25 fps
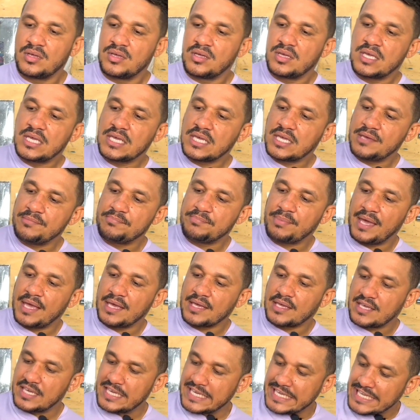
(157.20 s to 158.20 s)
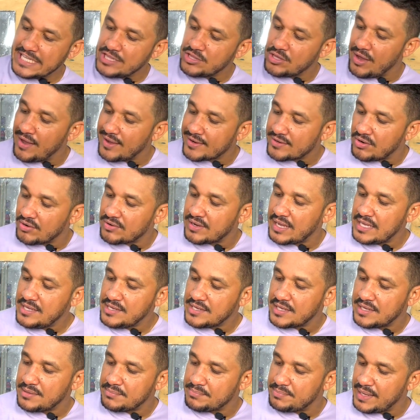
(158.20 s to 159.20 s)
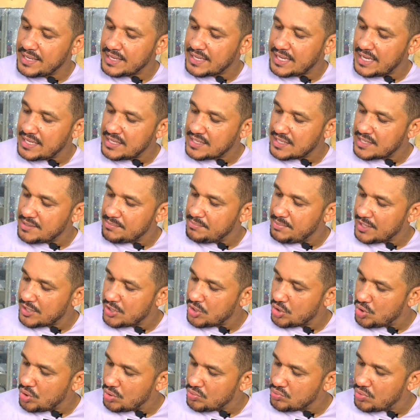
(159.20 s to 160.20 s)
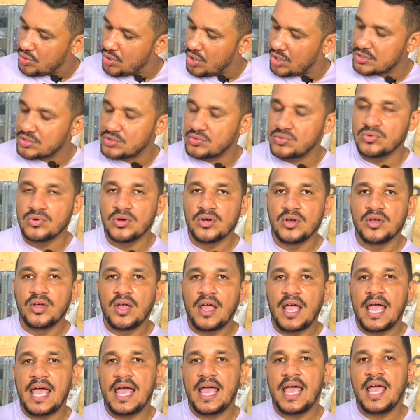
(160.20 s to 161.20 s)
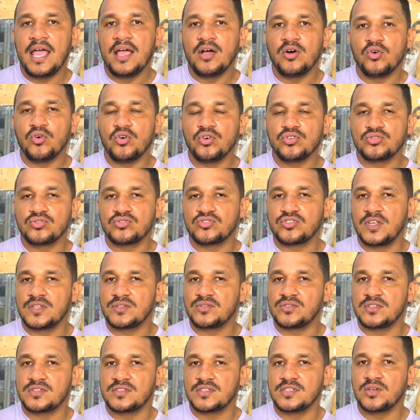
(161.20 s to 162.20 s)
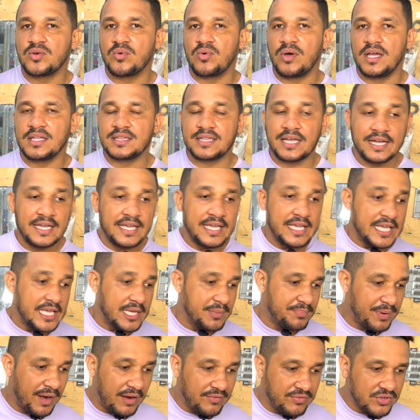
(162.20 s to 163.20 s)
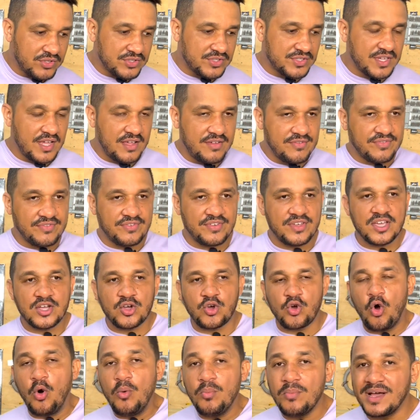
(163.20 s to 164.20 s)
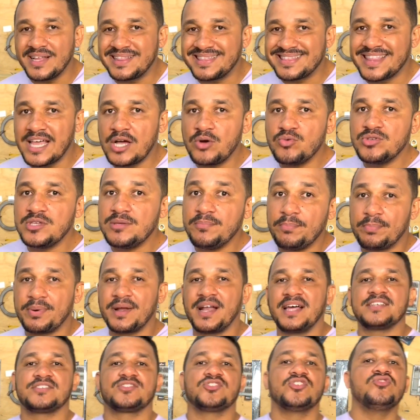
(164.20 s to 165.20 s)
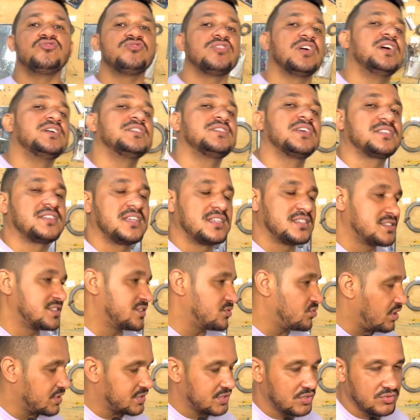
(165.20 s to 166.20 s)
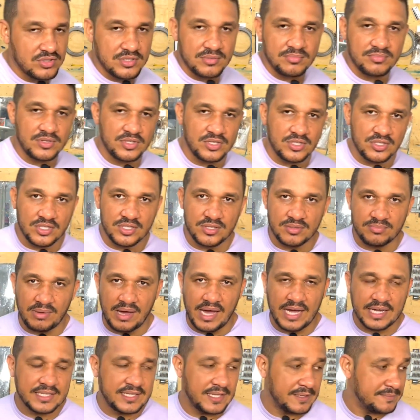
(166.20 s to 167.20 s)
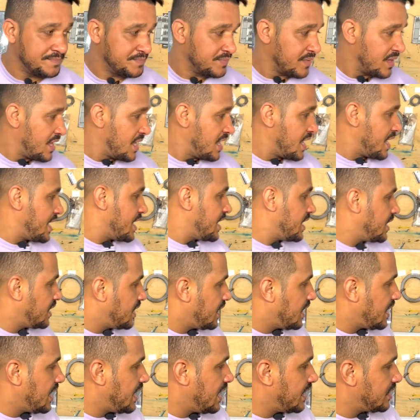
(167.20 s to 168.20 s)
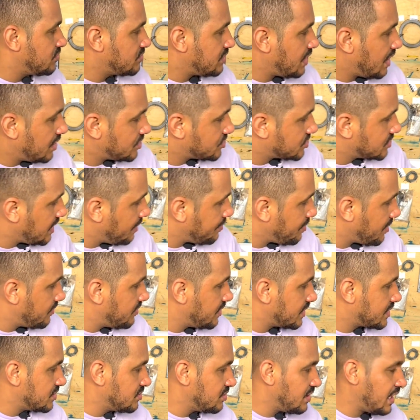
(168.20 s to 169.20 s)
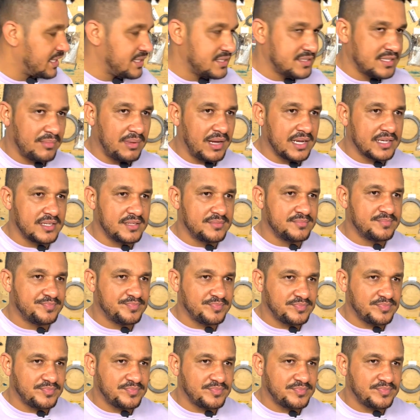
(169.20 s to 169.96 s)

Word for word: Inkbank, e não é qualquer Inkbank, é Inkbank com código é 850. E para você ver como é tão impressionante essa situação de, de, de máquina, é, não dá, acho que dá para ver aqui do lado essa máquina.